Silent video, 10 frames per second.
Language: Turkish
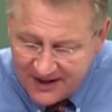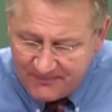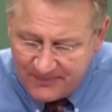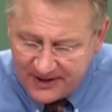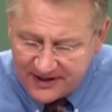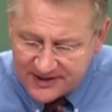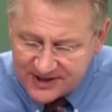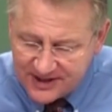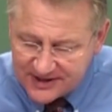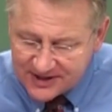Çünkü
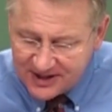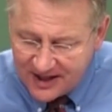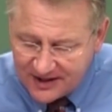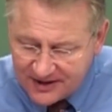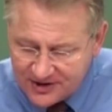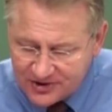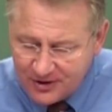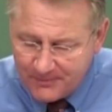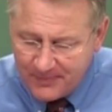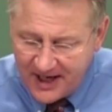yanlış
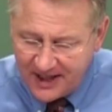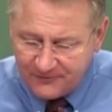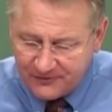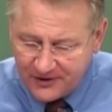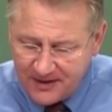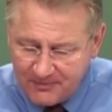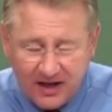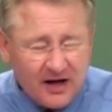düşüncelere kapılmıştı